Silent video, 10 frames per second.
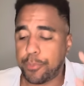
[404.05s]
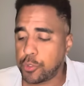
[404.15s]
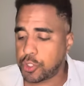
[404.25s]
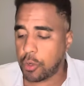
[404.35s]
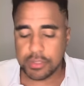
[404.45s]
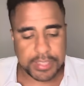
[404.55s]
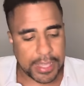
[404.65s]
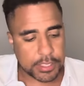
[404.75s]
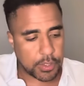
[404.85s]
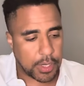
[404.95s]
pro John
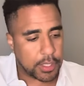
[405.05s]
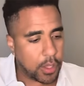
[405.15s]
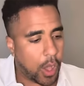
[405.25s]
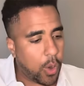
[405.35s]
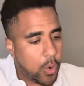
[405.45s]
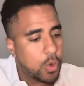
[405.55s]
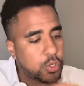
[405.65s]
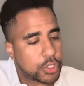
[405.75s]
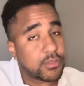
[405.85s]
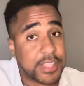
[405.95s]
Textor aqui, ó. Ô,
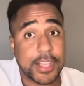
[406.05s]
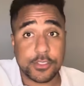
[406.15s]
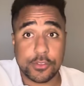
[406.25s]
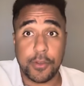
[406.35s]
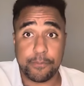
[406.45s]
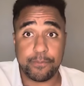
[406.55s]
oh, John Textor